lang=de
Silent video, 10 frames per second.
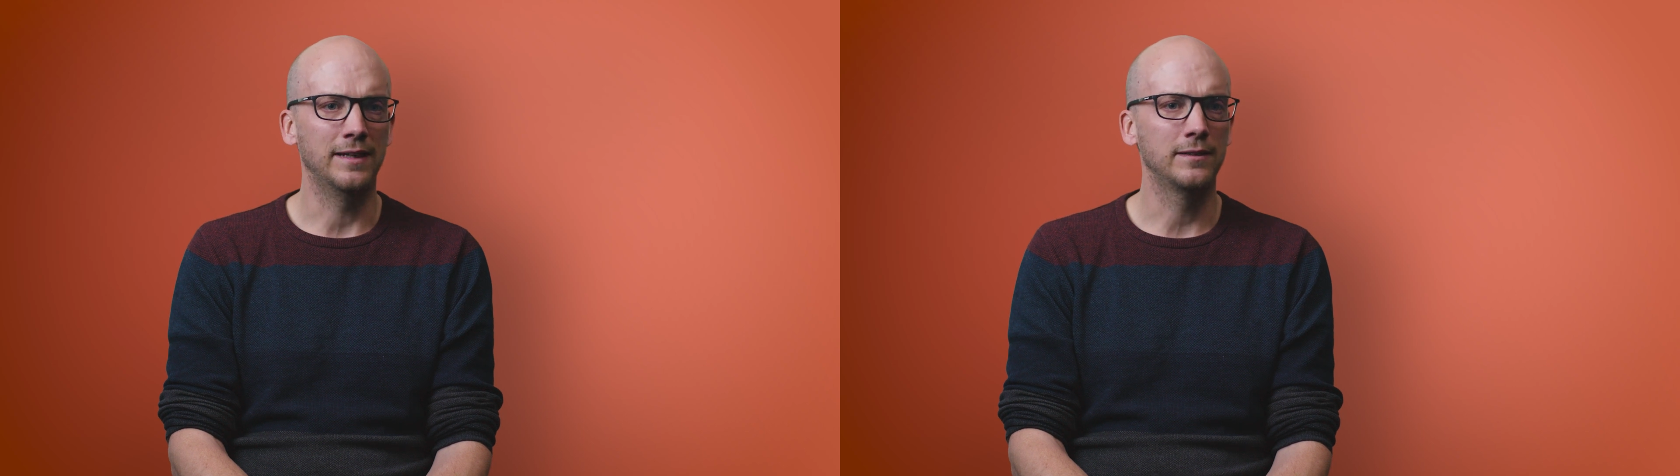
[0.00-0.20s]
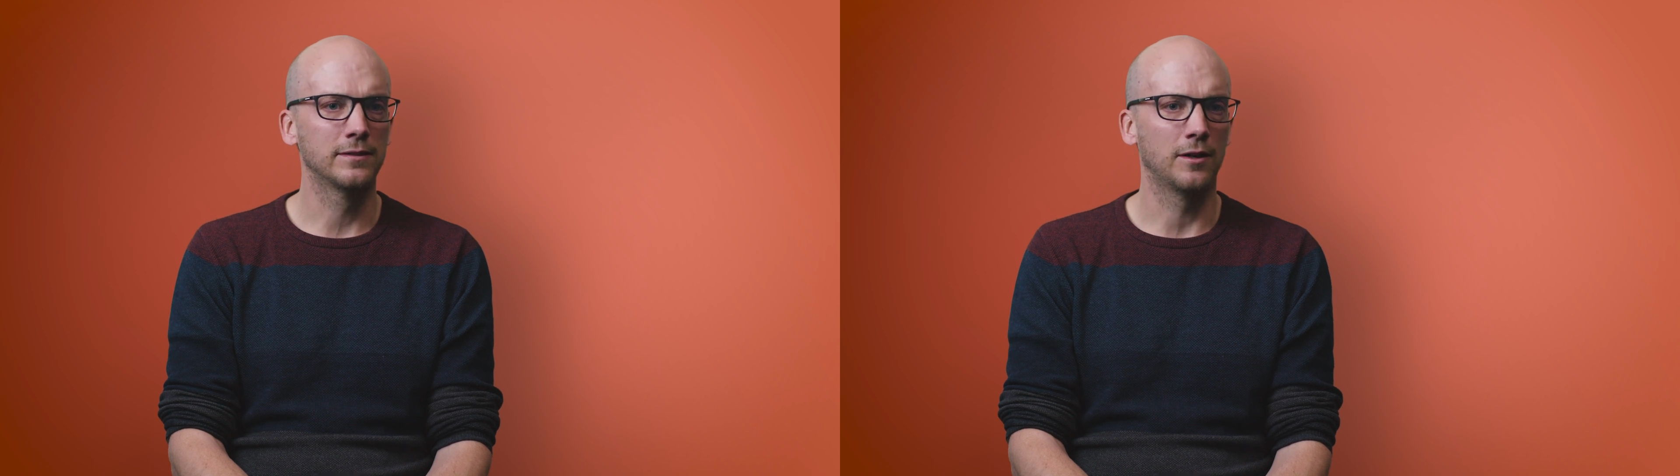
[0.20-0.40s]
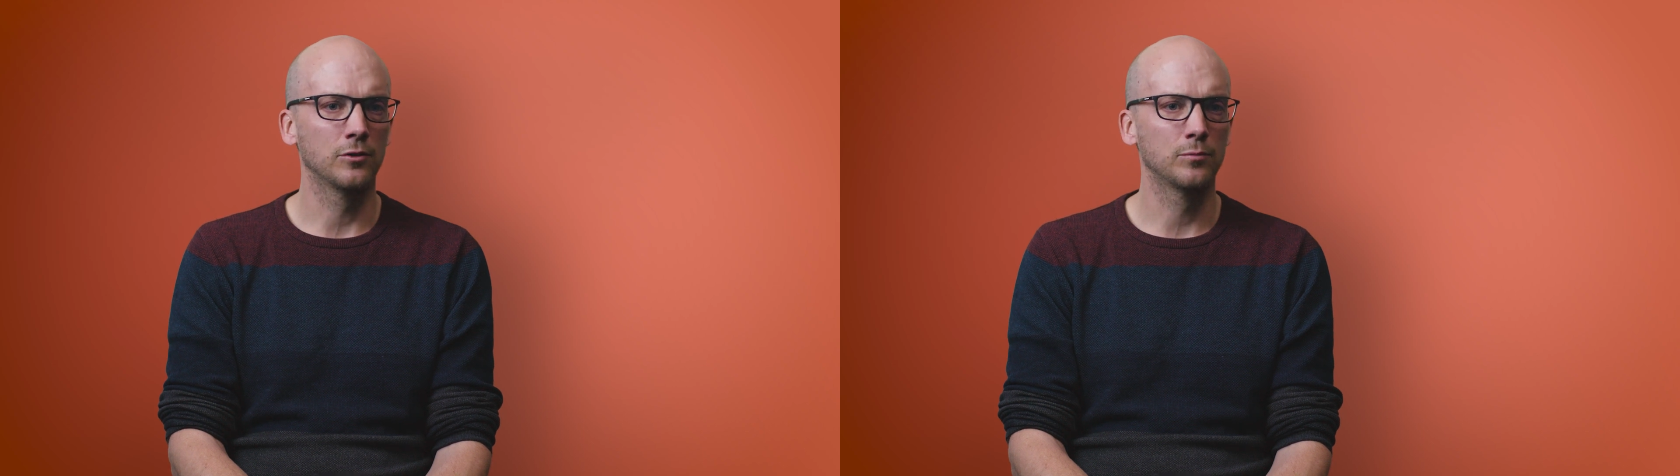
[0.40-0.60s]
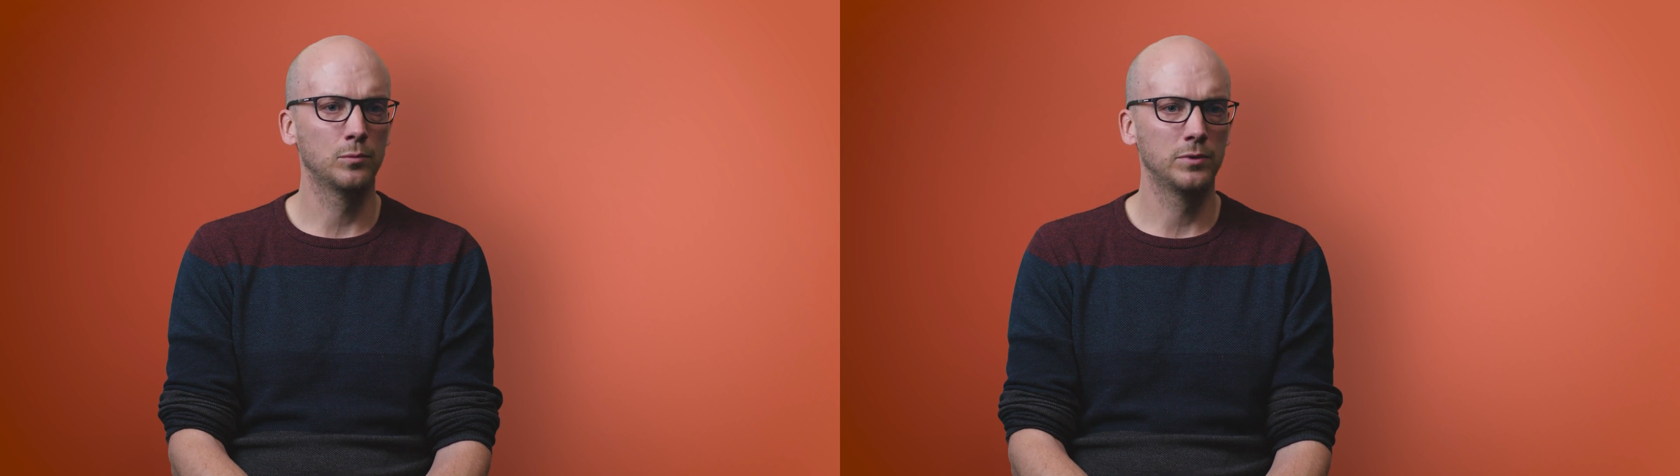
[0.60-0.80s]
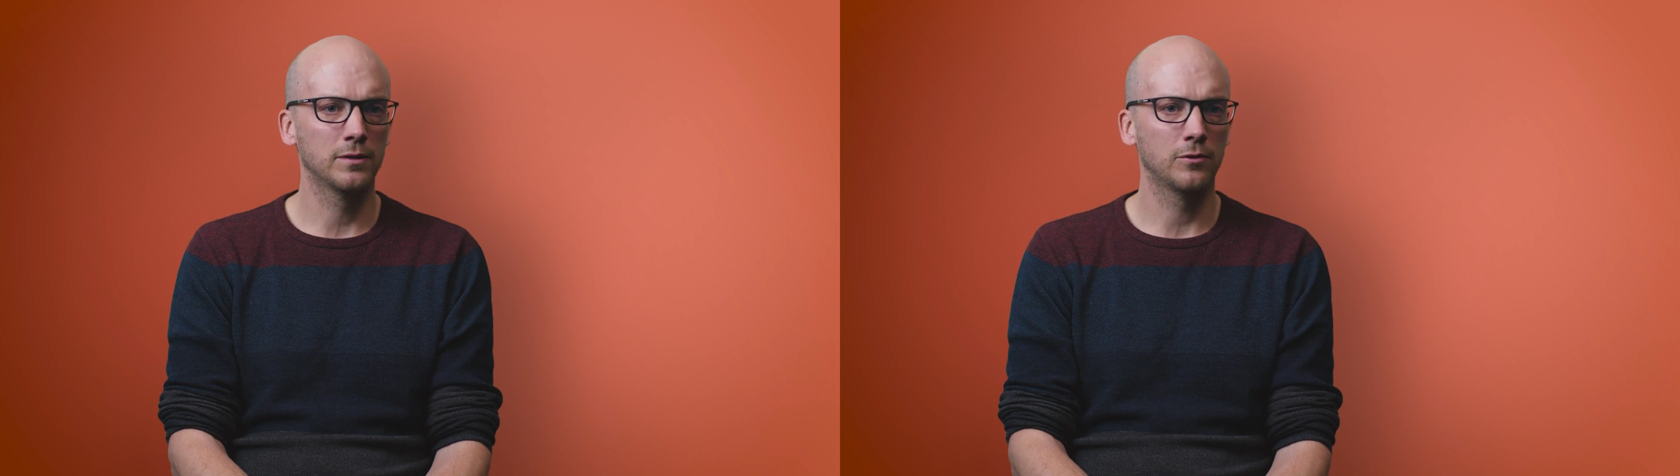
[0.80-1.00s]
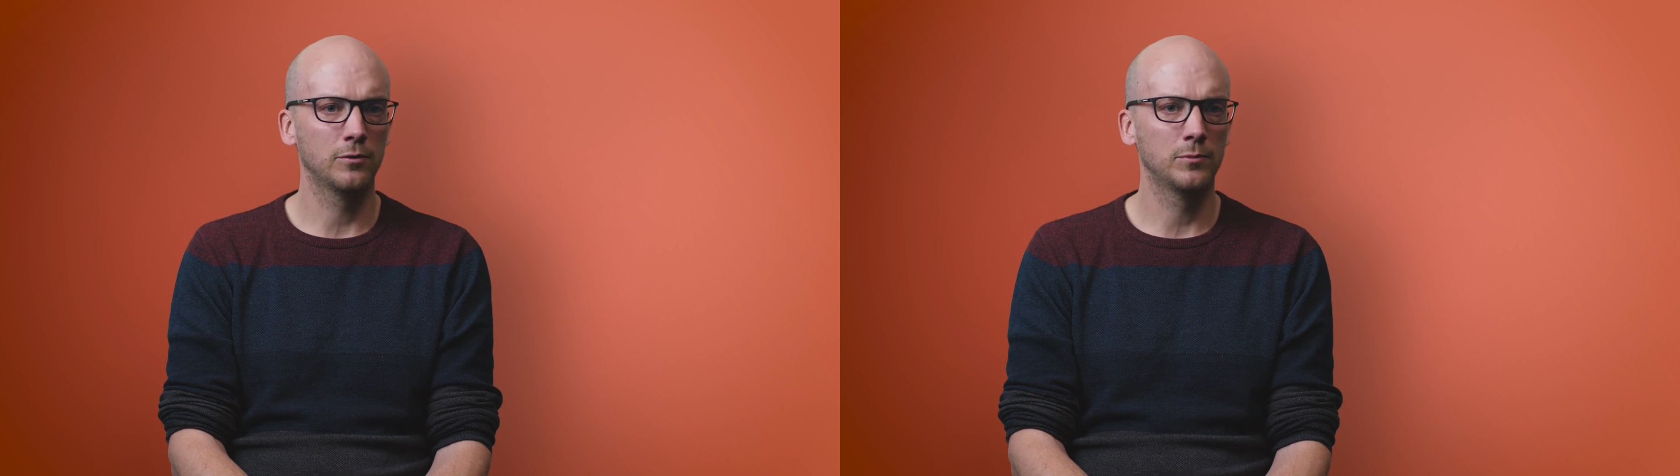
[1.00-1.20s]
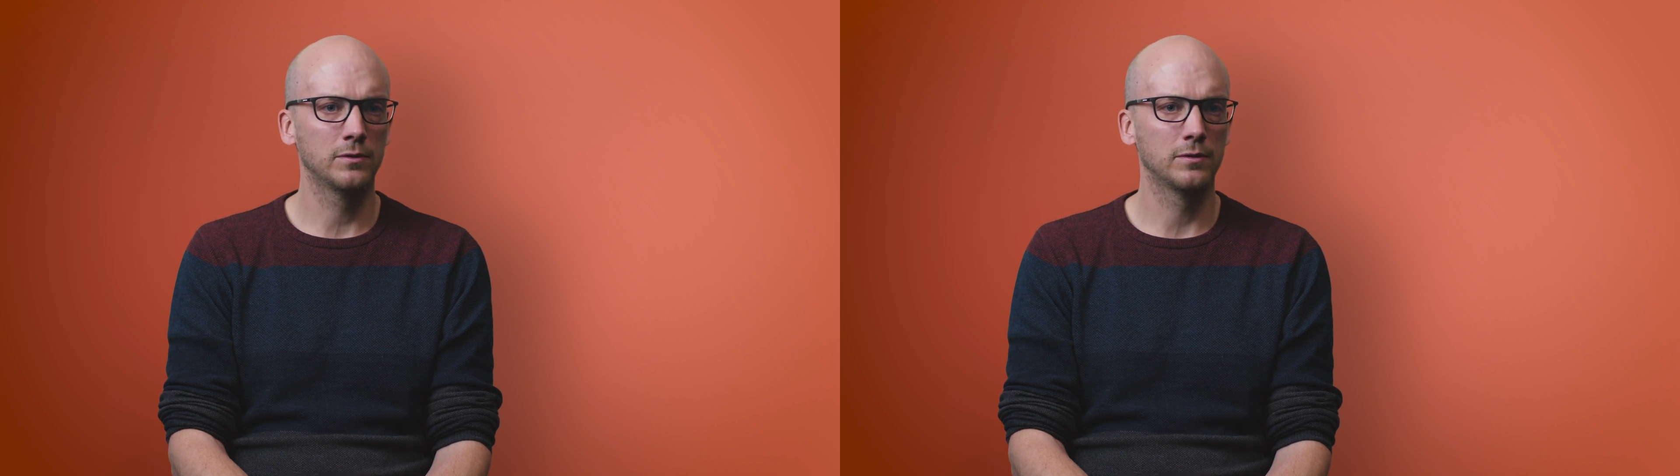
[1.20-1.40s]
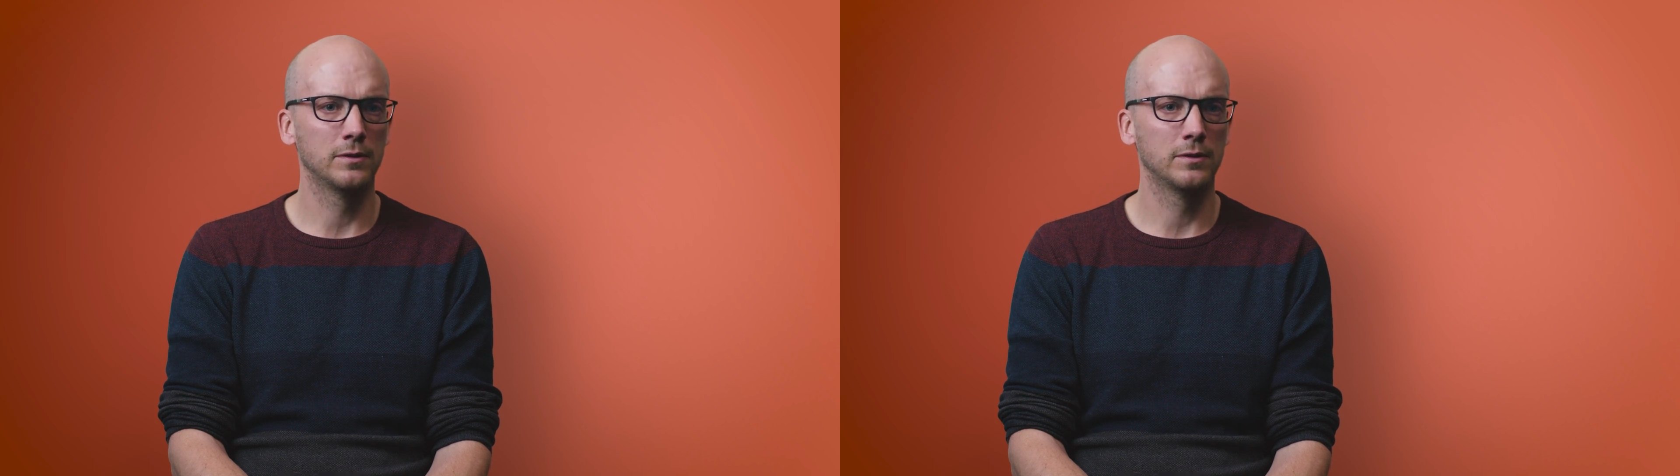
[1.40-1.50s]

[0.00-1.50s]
echte Ausprobierräume,